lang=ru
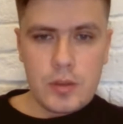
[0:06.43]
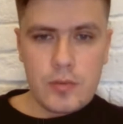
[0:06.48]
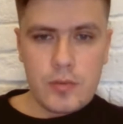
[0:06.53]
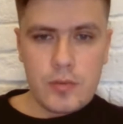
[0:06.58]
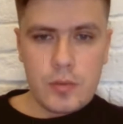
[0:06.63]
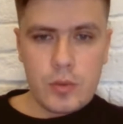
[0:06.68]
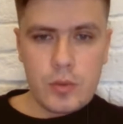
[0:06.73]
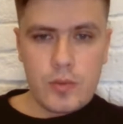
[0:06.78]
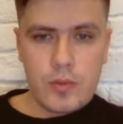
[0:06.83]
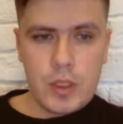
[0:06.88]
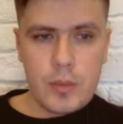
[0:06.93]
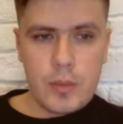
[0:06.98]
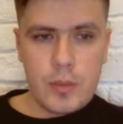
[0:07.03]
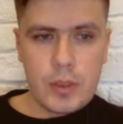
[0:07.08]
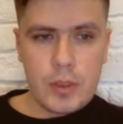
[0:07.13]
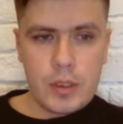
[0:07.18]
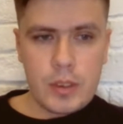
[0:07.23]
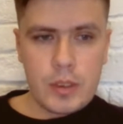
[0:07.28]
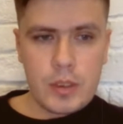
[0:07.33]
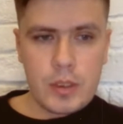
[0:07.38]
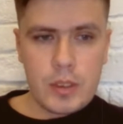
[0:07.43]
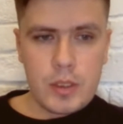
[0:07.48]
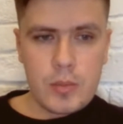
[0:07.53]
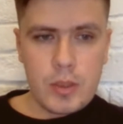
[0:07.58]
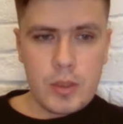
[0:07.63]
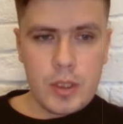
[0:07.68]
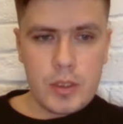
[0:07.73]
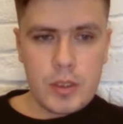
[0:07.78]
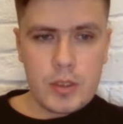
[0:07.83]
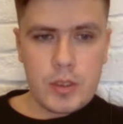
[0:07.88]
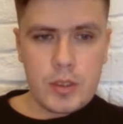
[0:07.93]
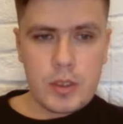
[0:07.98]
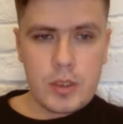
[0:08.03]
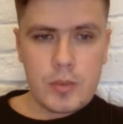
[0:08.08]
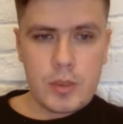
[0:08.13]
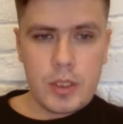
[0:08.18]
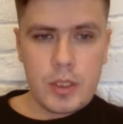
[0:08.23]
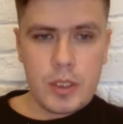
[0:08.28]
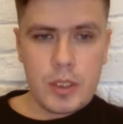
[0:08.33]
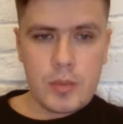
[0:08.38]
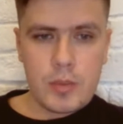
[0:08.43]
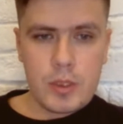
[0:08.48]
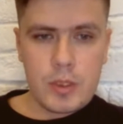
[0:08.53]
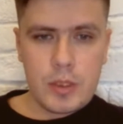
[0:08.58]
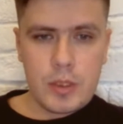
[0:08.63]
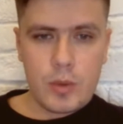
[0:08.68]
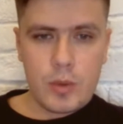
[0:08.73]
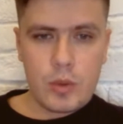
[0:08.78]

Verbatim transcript: в то время, когда ты не боишься, не избегаешь мыслей,